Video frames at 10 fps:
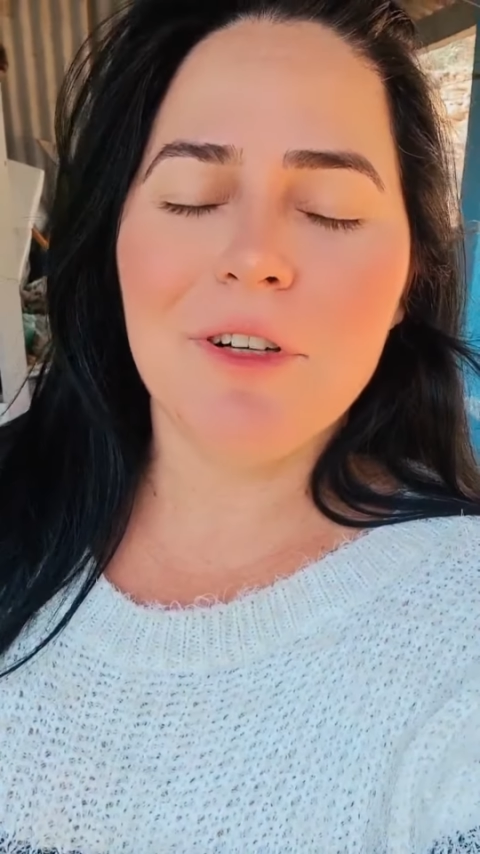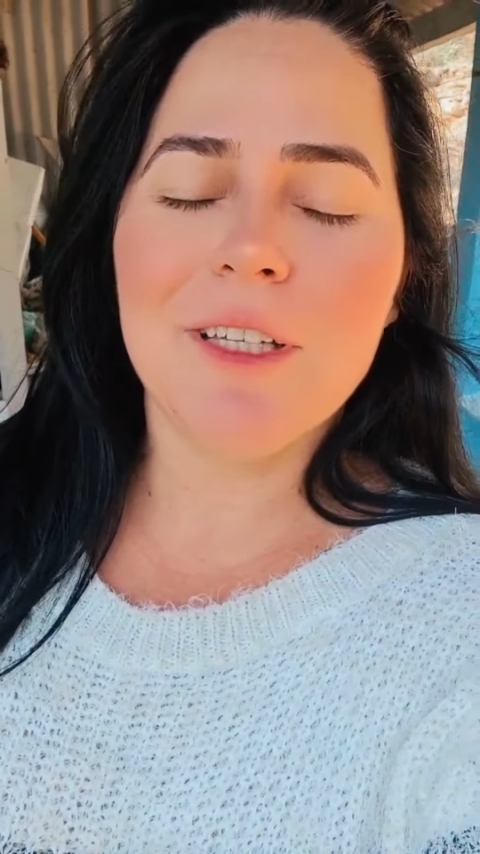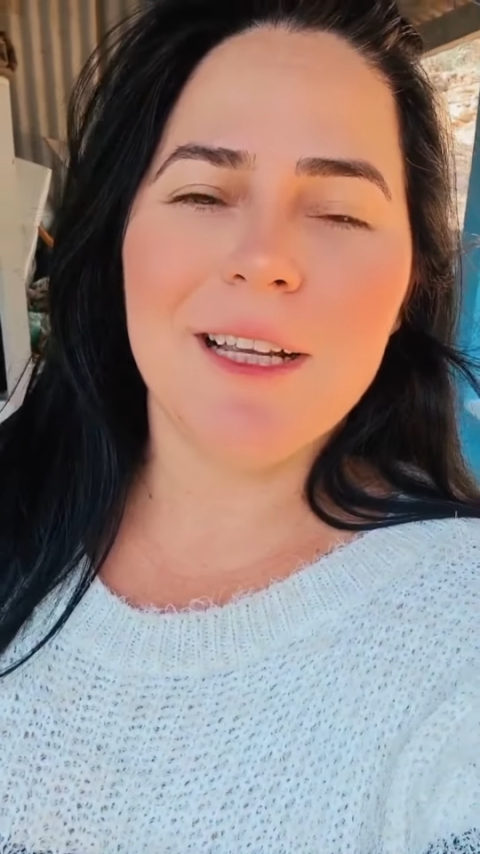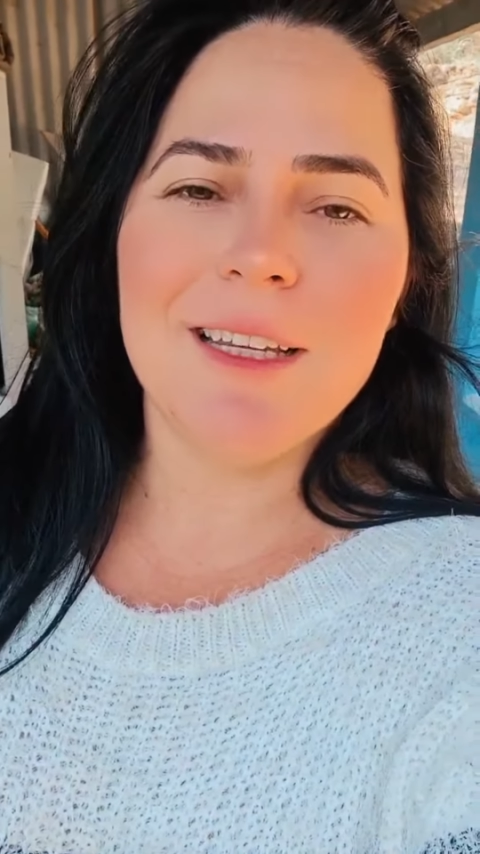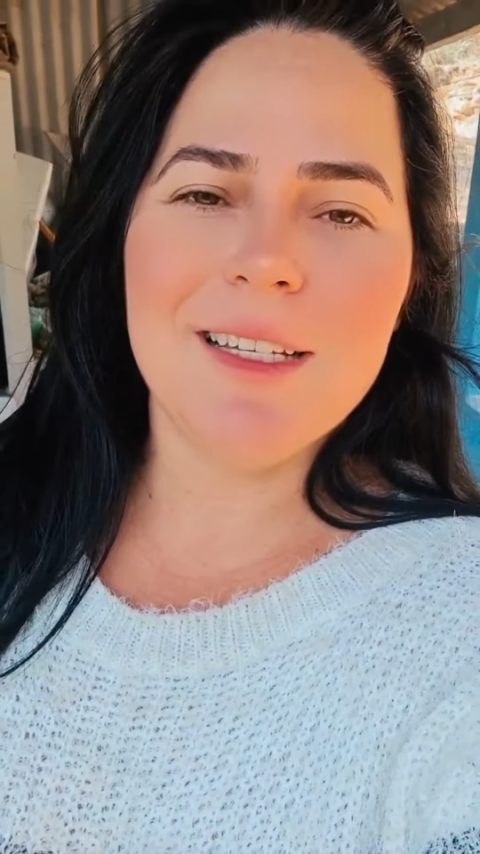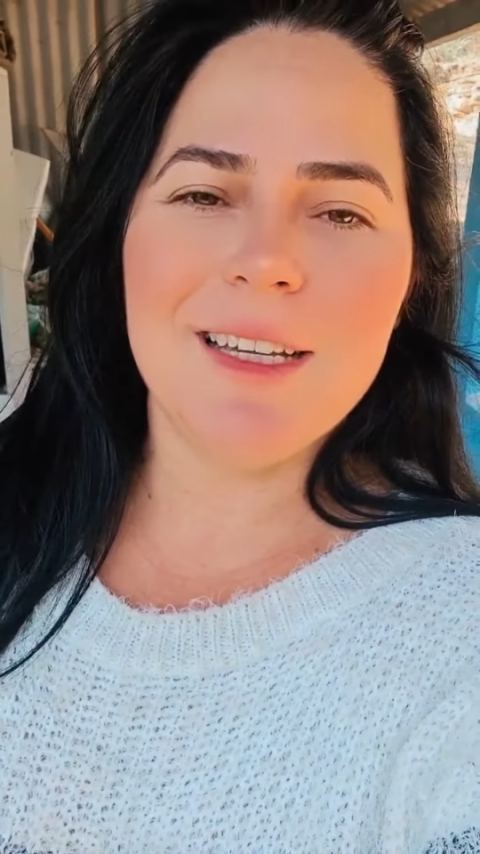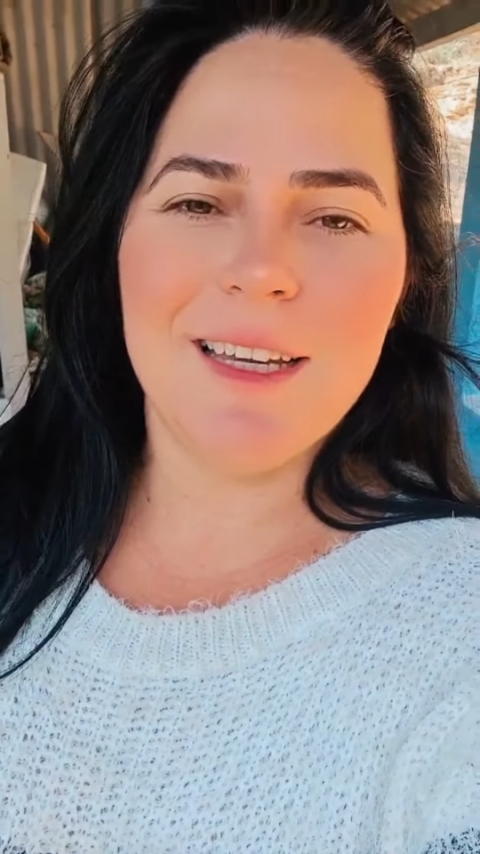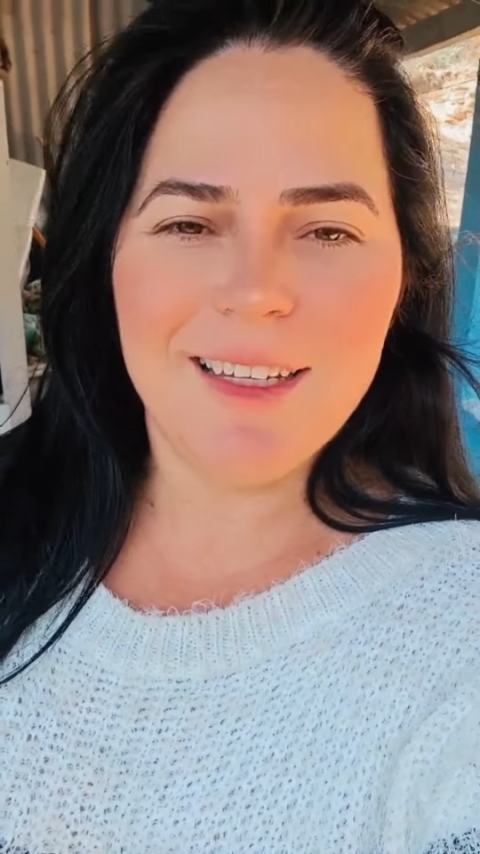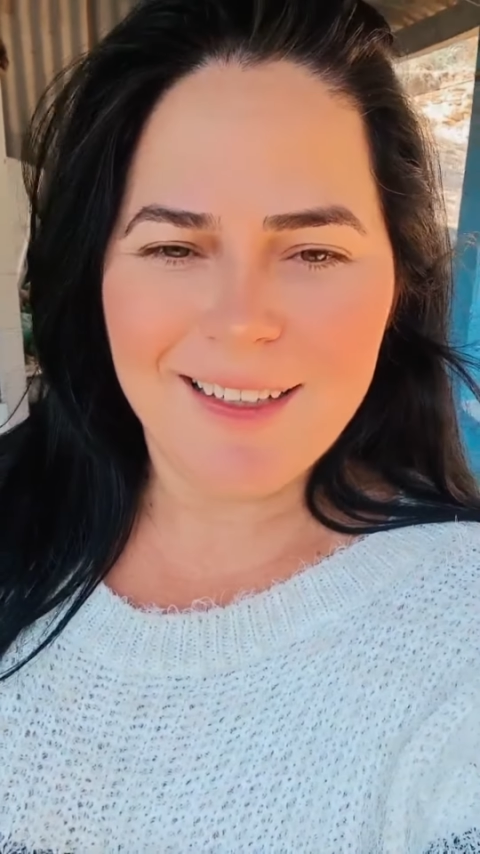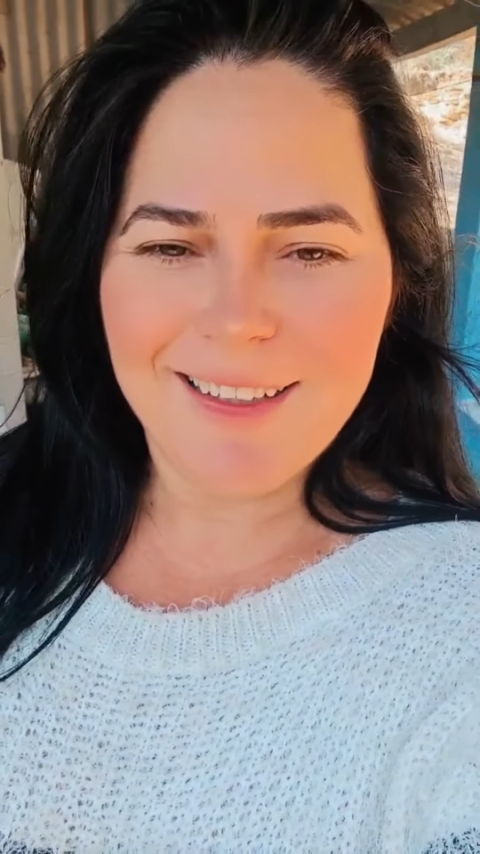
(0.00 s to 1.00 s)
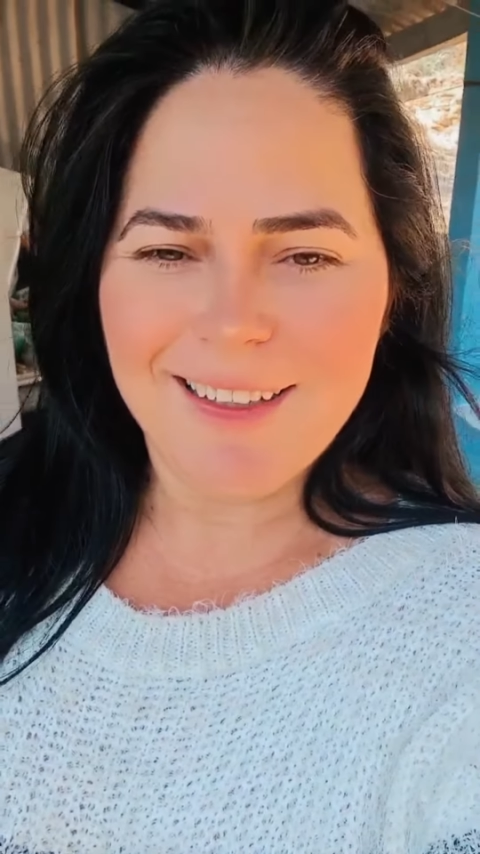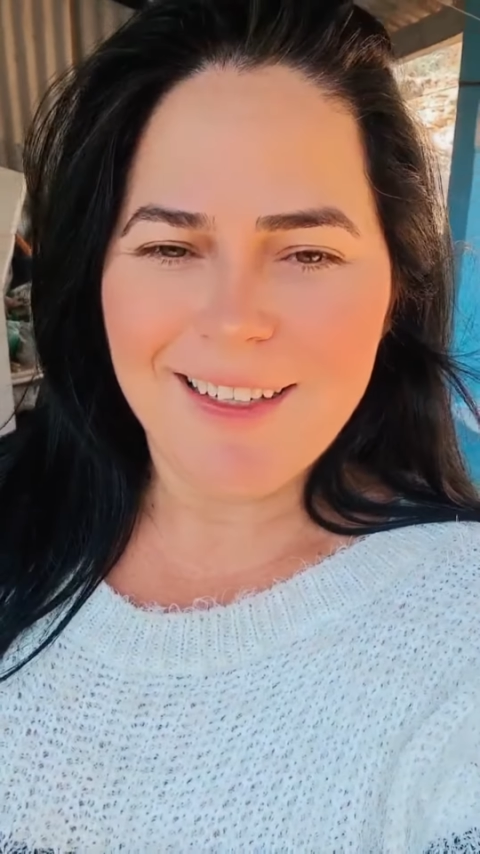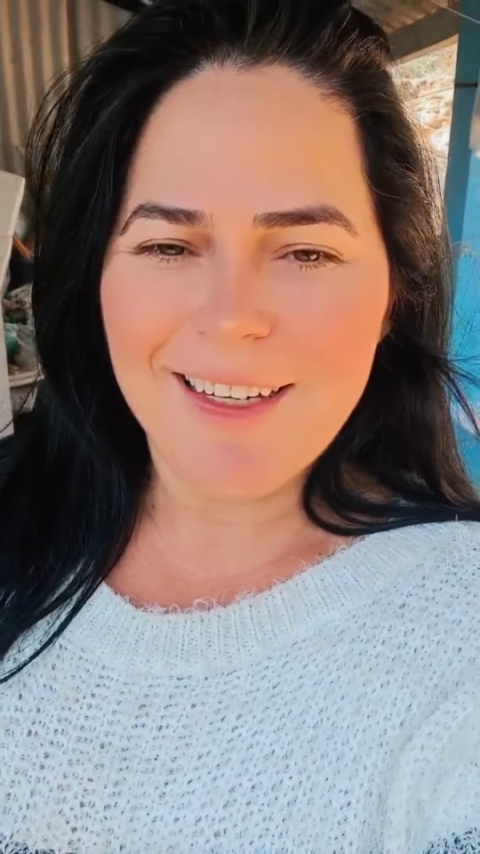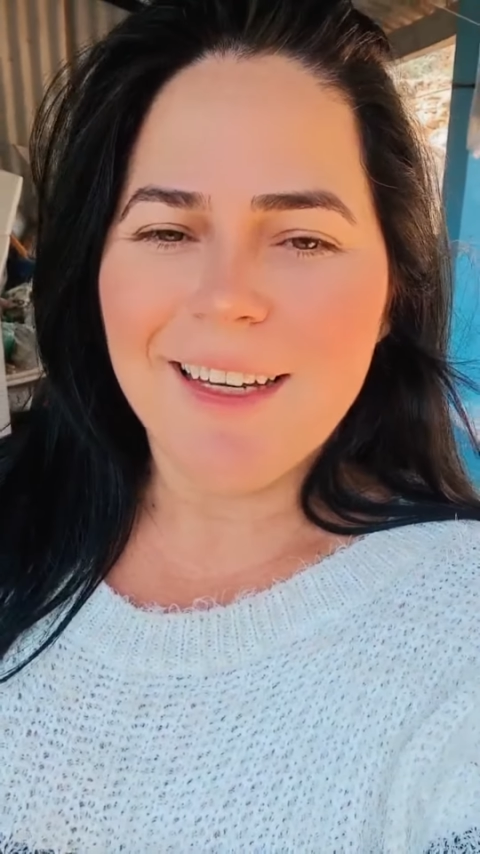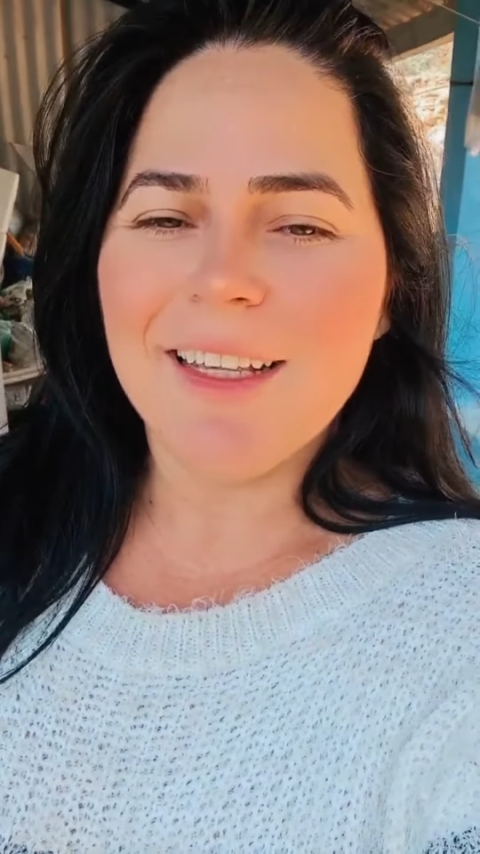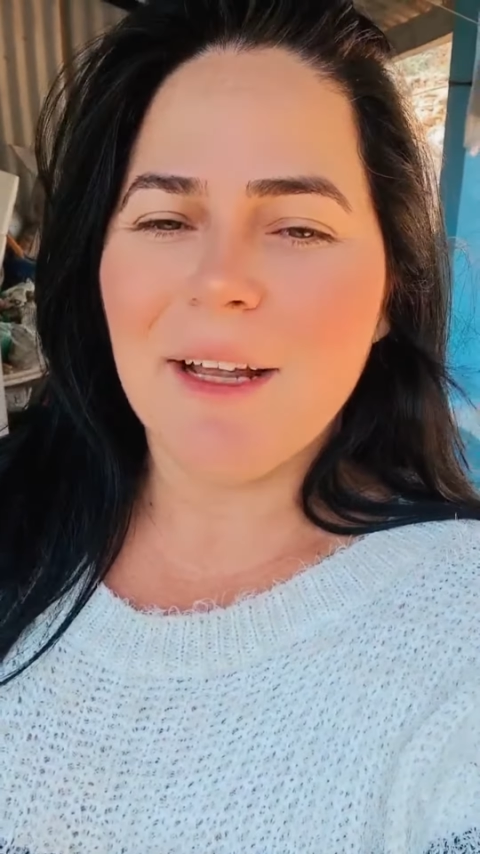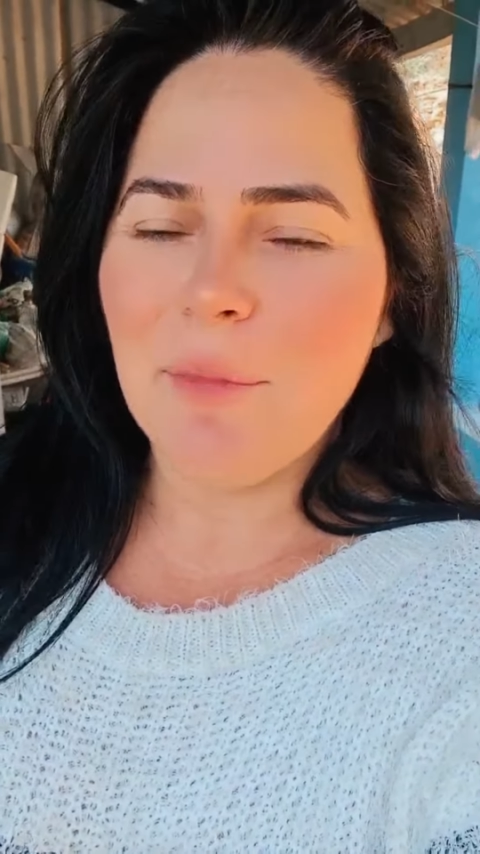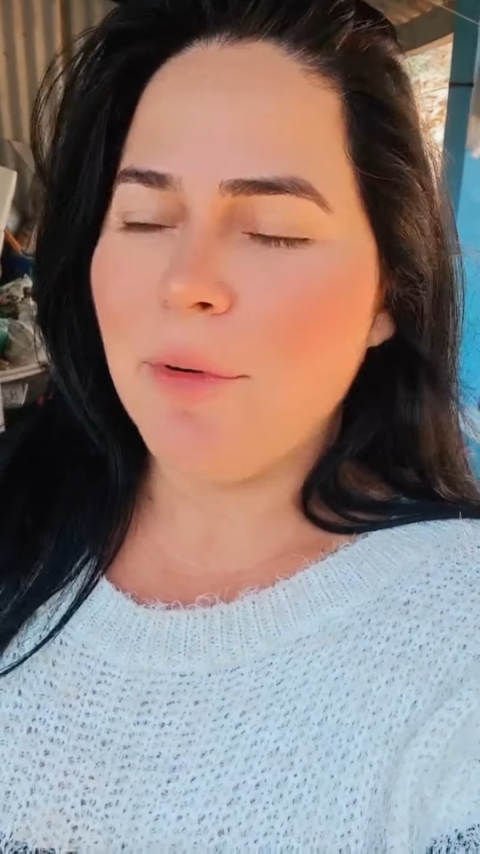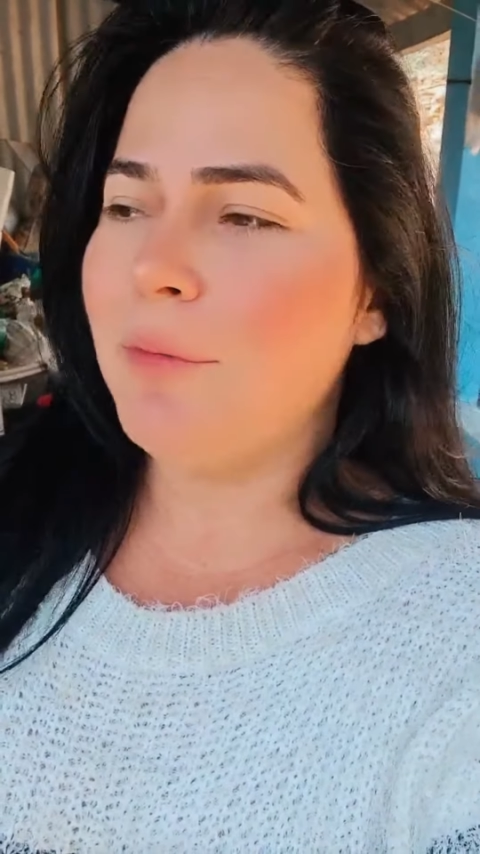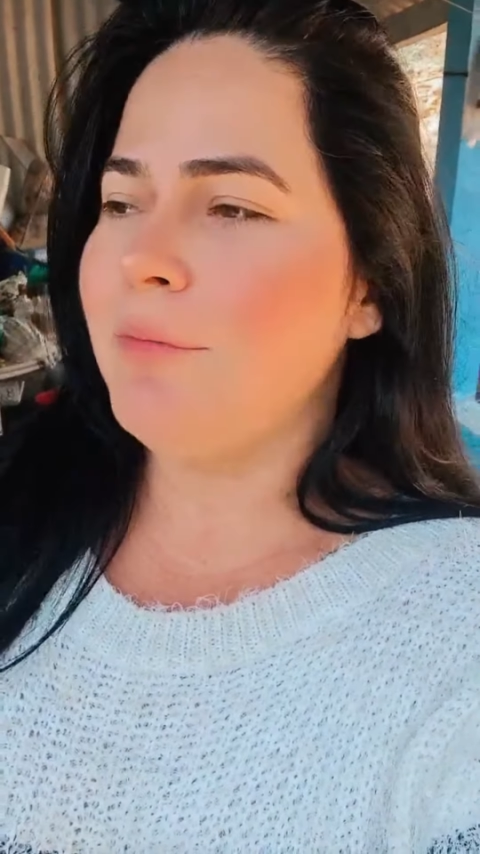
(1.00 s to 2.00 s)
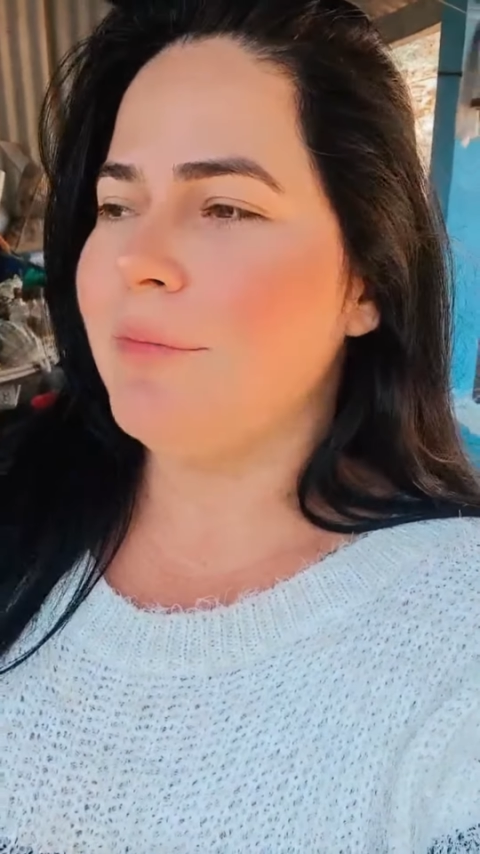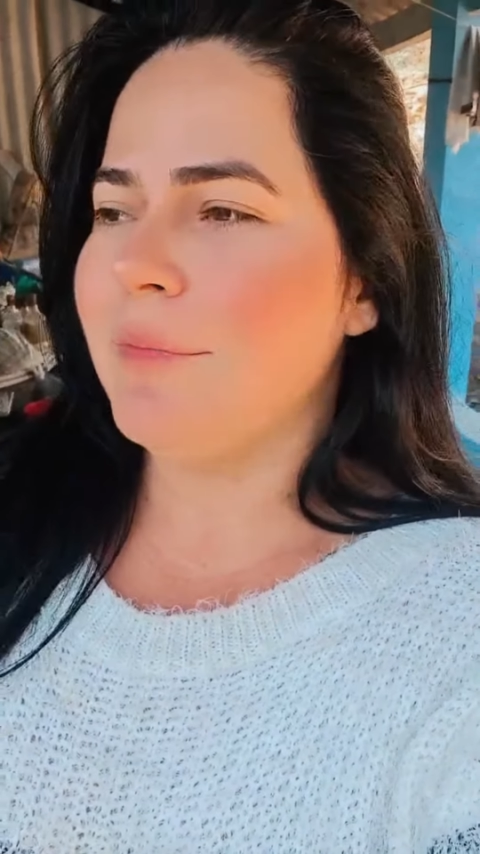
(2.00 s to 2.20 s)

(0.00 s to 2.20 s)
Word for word: fortalecer, tá bom?